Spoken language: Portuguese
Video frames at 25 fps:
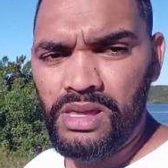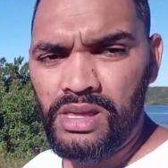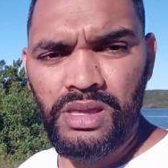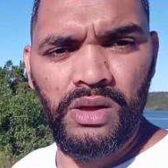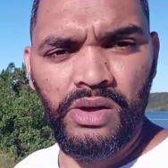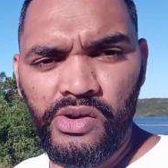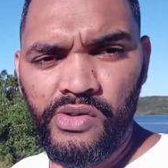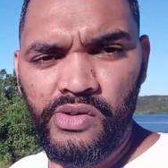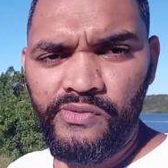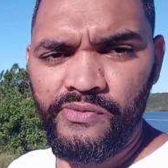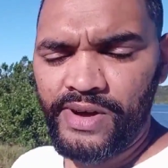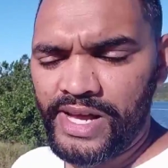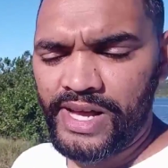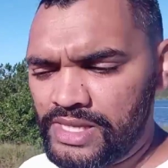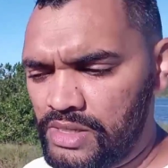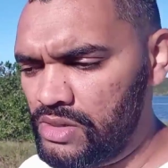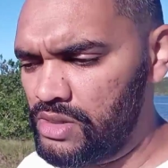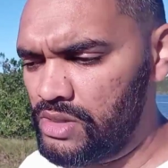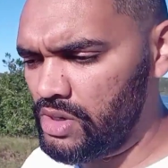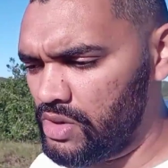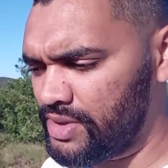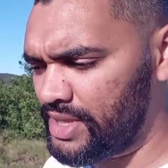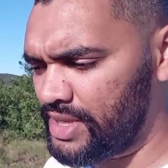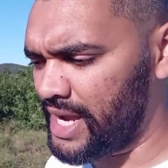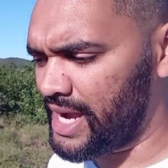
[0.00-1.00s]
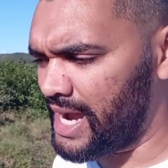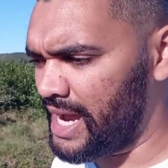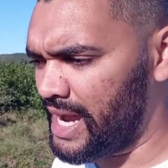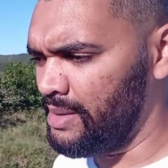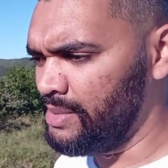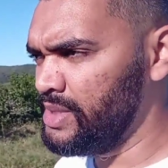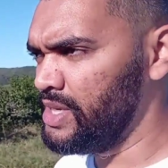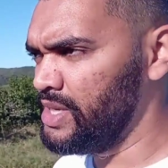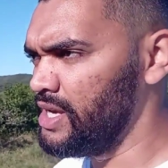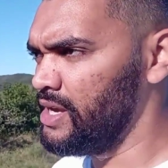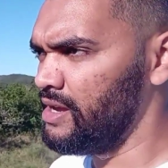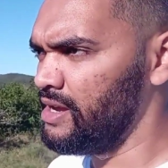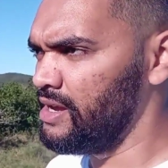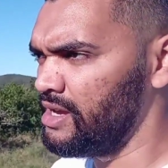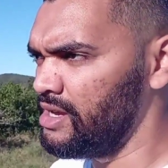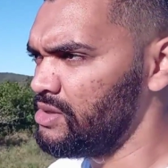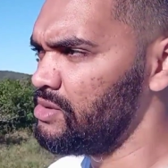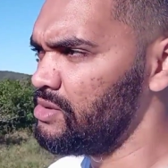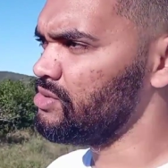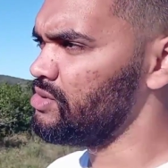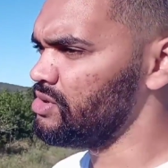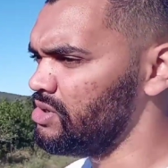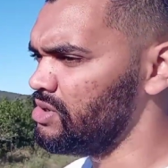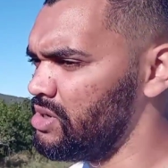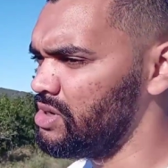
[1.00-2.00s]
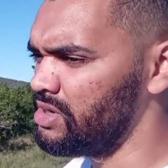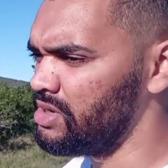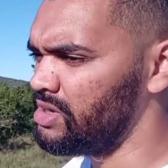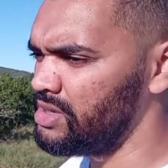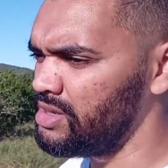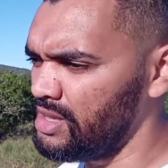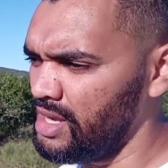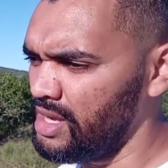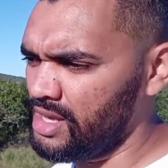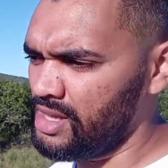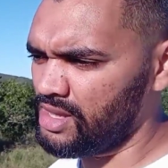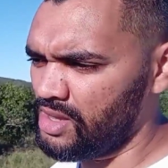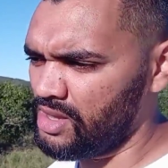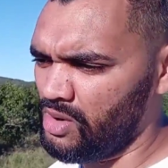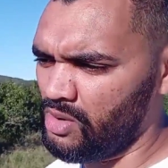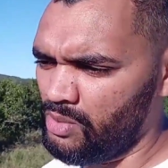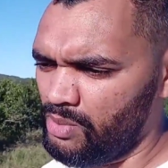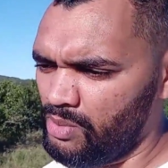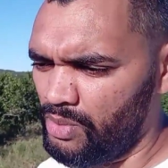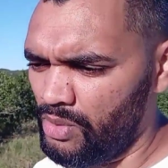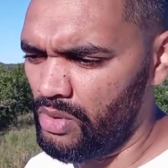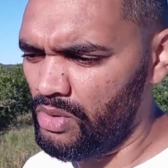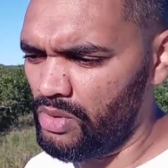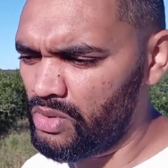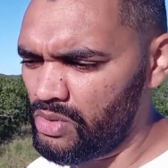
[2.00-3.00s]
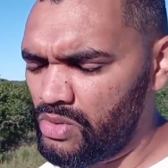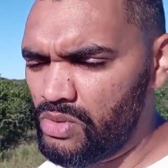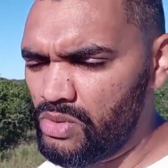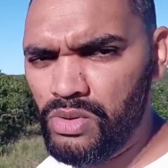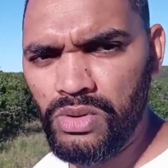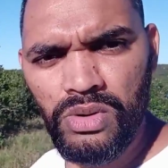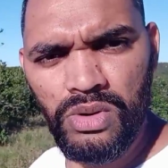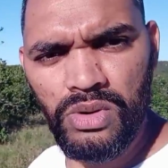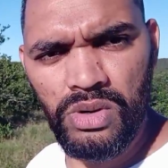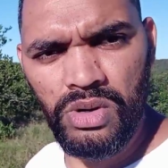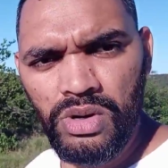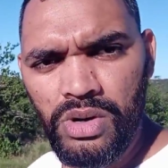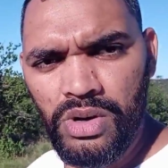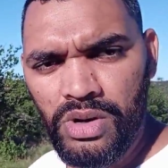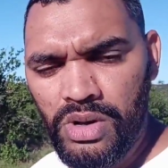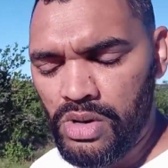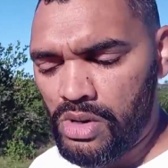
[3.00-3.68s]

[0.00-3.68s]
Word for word: Não é o fato de eu estar caminhando, nem tão pouco